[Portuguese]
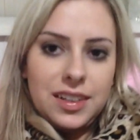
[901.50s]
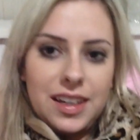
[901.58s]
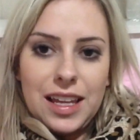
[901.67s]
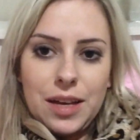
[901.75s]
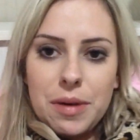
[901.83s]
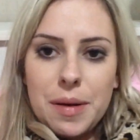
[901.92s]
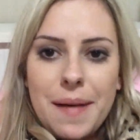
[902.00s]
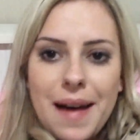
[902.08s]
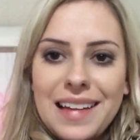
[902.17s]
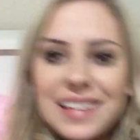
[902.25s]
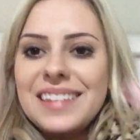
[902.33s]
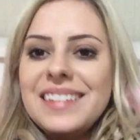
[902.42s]
Ela é uma
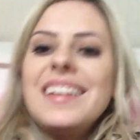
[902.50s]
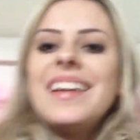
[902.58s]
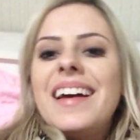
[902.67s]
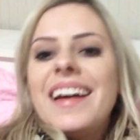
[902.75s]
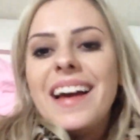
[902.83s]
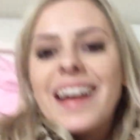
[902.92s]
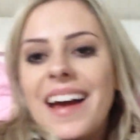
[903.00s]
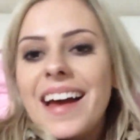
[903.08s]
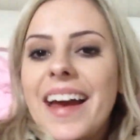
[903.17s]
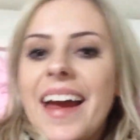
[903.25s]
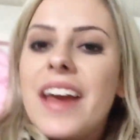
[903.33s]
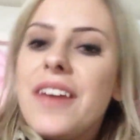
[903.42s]
mala.
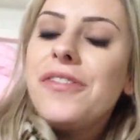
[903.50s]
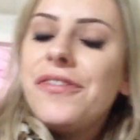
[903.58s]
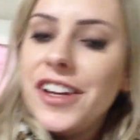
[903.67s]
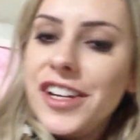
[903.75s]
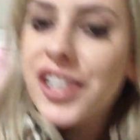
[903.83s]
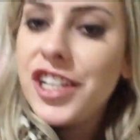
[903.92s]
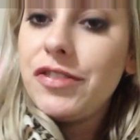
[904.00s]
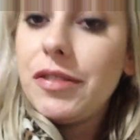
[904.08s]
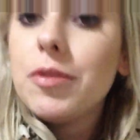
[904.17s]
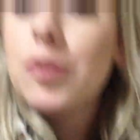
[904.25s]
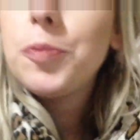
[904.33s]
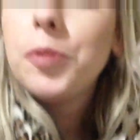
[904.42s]
Enfim, gente,
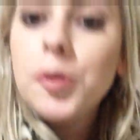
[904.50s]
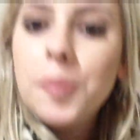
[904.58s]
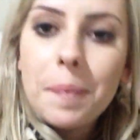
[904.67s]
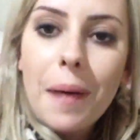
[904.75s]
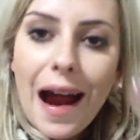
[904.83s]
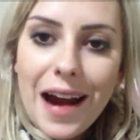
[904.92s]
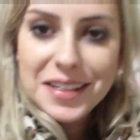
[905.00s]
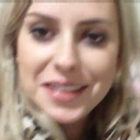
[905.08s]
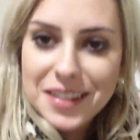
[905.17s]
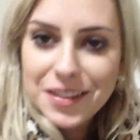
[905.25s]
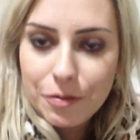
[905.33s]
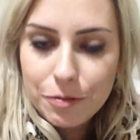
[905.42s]
vamos por
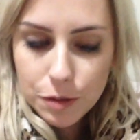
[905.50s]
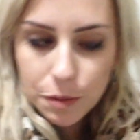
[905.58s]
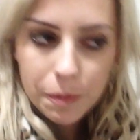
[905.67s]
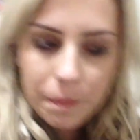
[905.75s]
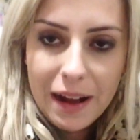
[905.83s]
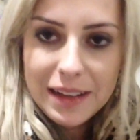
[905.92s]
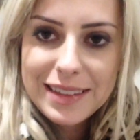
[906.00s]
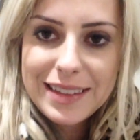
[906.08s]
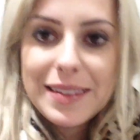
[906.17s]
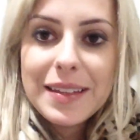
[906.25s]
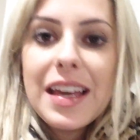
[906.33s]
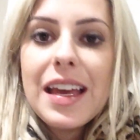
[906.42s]
partes. Vamos por
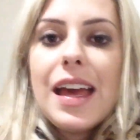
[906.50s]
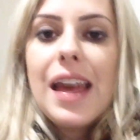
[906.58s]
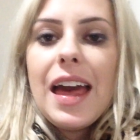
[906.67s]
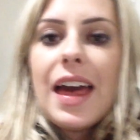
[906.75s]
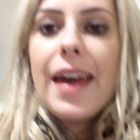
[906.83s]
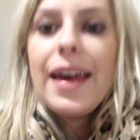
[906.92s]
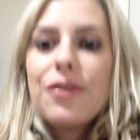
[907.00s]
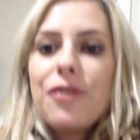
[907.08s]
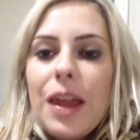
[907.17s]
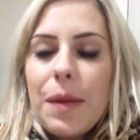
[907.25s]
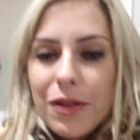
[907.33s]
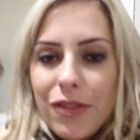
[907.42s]
partes. É, eu
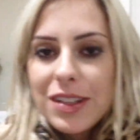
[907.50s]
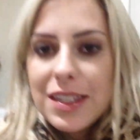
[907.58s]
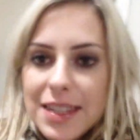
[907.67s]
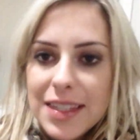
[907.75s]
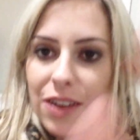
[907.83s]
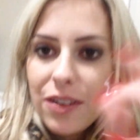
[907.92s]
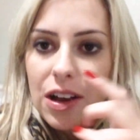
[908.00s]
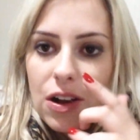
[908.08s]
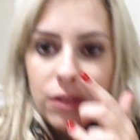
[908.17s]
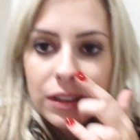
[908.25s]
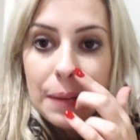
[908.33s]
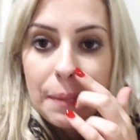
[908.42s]
falei pra vocês que eu ia
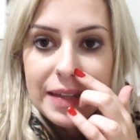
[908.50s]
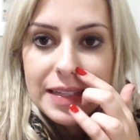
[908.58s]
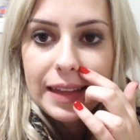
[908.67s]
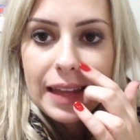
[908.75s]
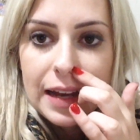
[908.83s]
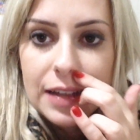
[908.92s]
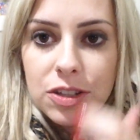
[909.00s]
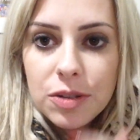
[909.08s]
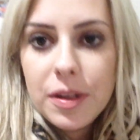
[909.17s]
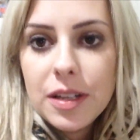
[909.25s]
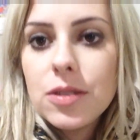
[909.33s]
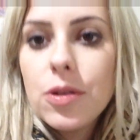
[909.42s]
contar mais detalhes
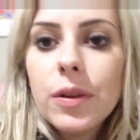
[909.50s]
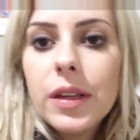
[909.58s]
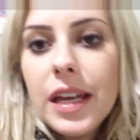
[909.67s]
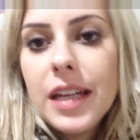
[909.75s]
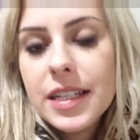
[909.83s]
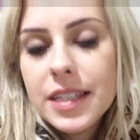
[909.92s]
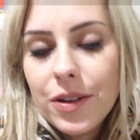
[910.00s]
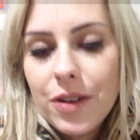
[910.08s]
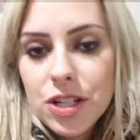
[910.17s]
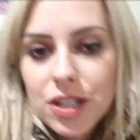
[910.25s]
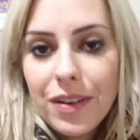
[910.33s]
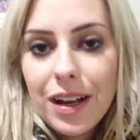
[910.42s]
sobre a Snowland, se eu
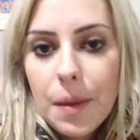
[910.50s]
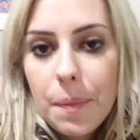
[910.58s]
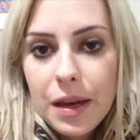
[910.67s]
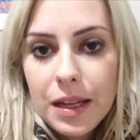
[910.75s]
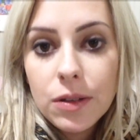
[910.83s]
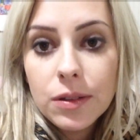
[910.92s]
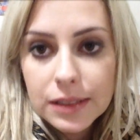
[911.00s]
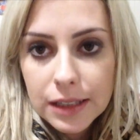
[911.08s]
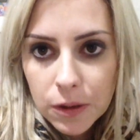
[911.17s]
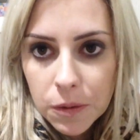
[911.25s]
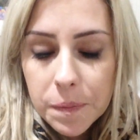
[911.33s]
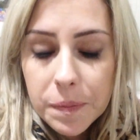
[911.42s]
acho que vale a pena ou
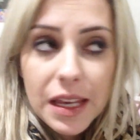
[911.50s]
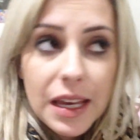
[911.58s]
não.